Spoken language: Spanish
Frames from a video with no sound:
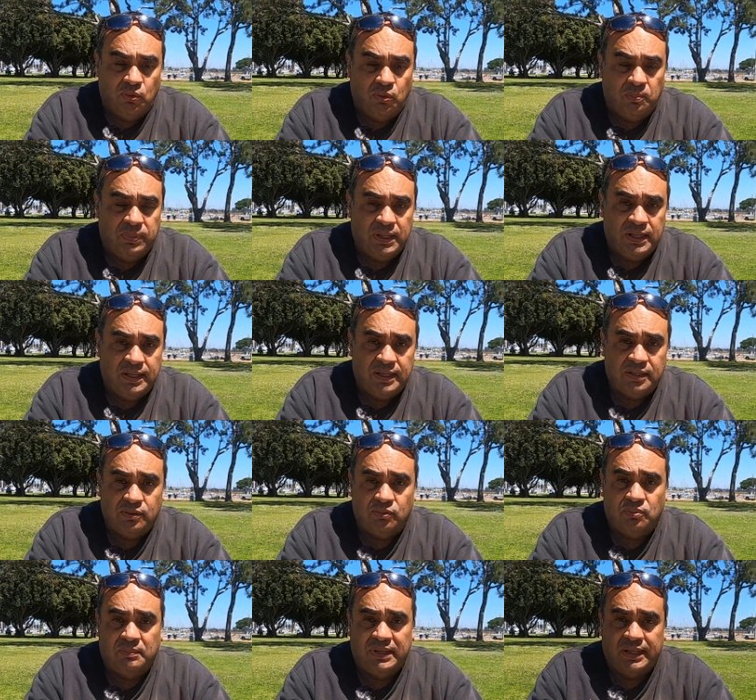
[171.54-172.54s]

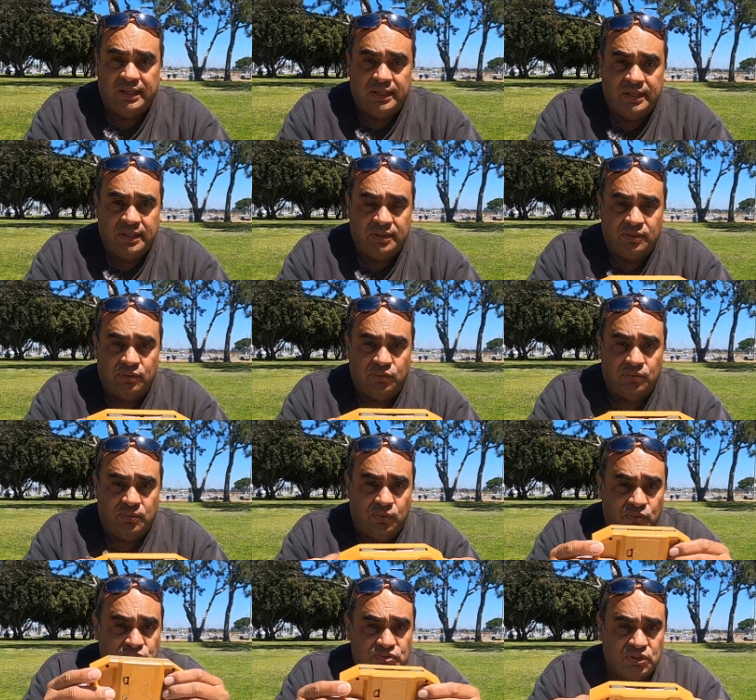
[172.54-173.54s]
operar o manejar
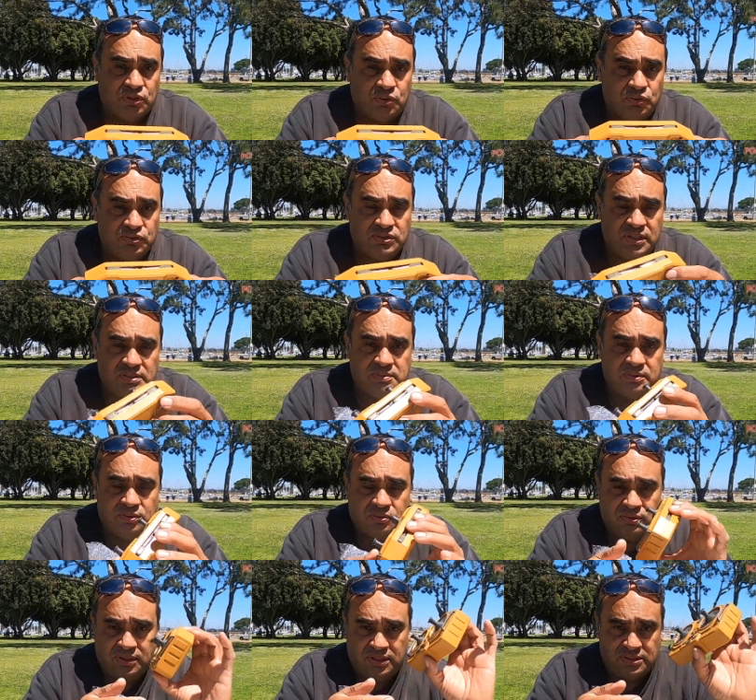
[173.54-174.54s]
11 cosas
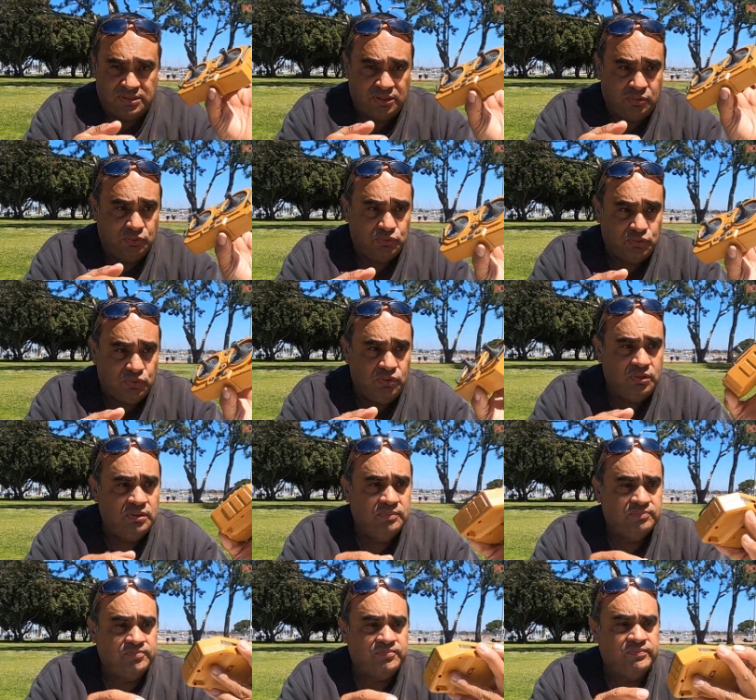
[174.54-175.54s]
con este control.
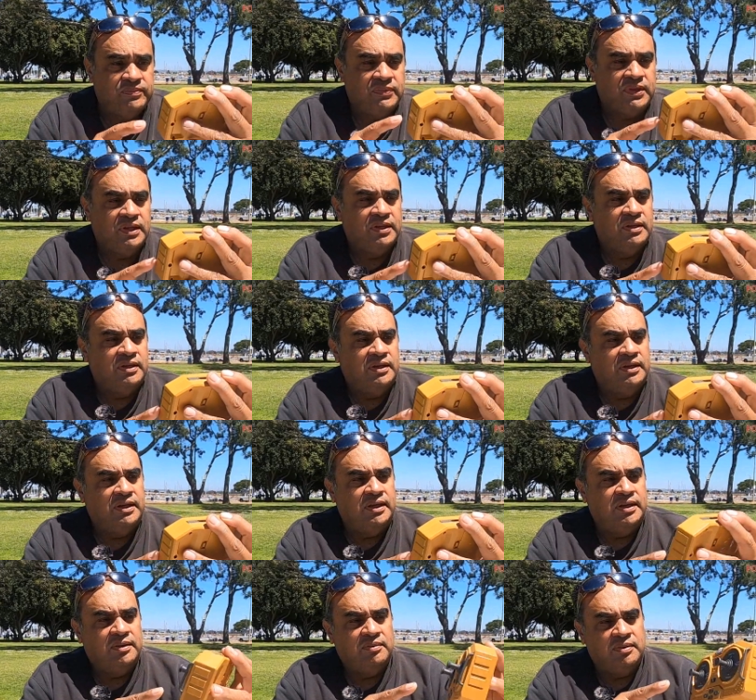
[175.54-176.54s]

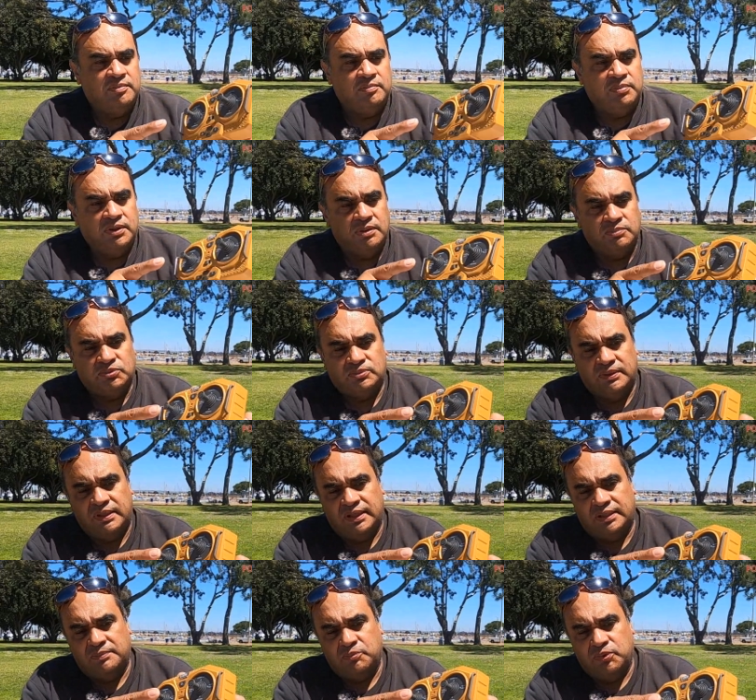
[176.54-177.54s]
Eh, podemos ver
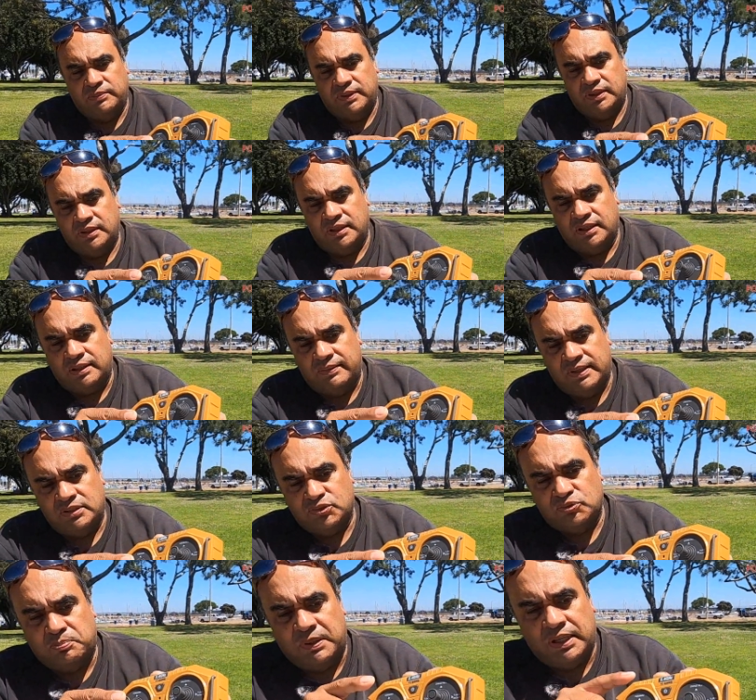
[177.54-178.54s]
aquí muy bien acabadas sus